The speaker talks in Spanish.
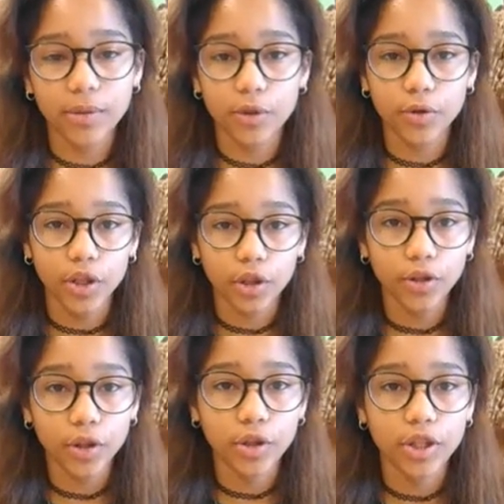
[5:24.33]
hemos unido
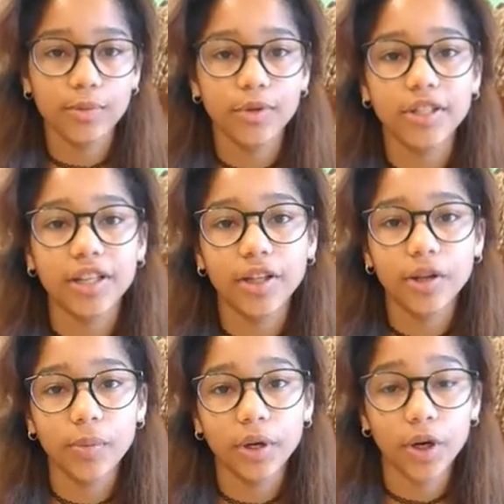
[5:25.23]
todos y hemos
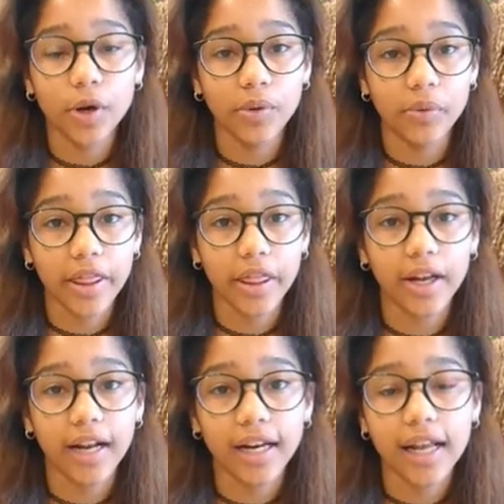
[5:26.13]
tenido mejor
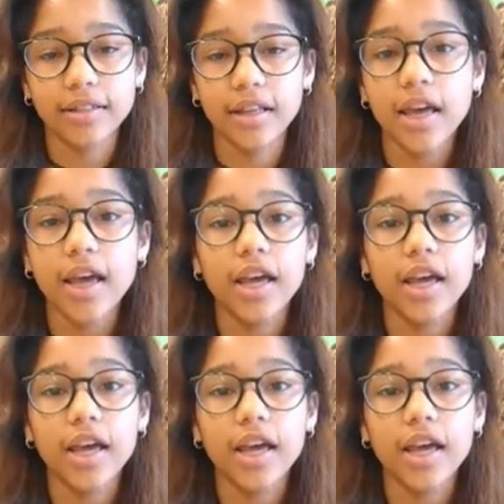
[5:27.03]
convivencia en la clase